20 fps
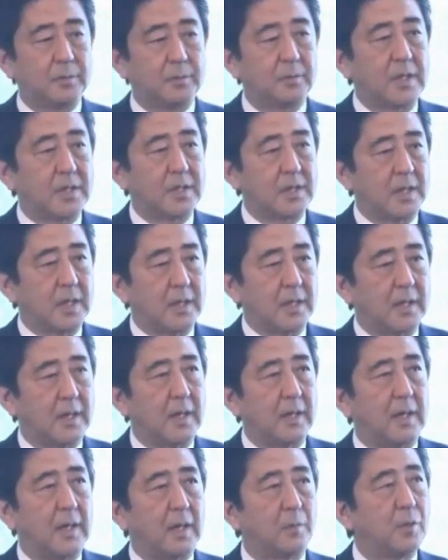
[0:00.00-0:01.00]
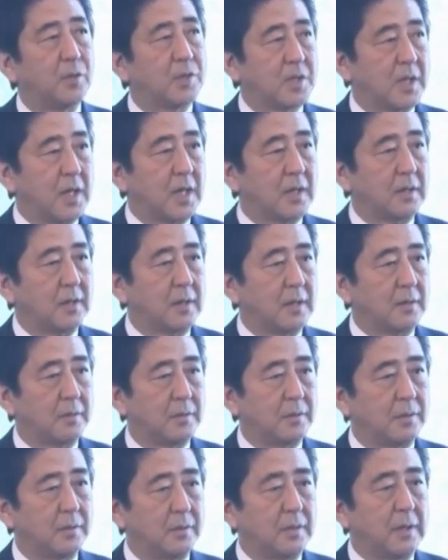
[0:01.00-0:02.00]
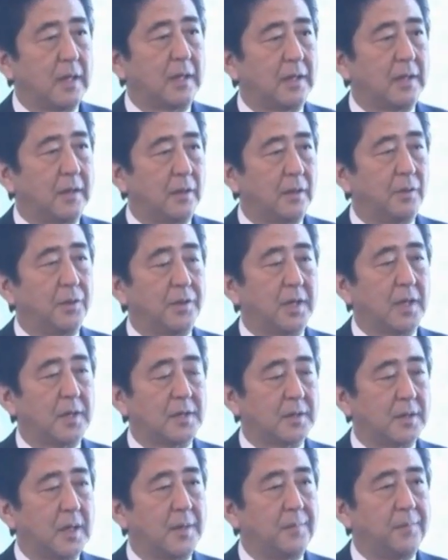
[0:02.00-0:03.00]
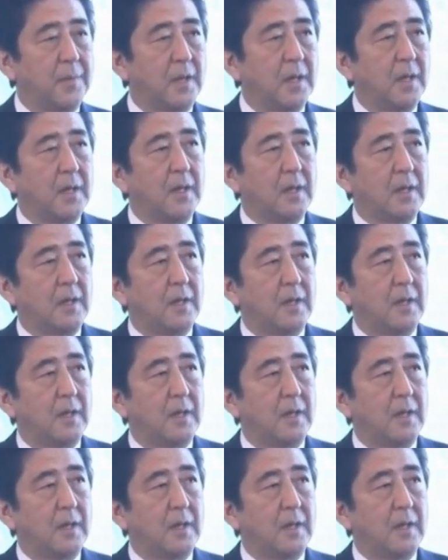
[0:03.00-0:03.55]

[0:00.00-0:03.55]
という、まあ、時代がもうじきやってくる中においてですね、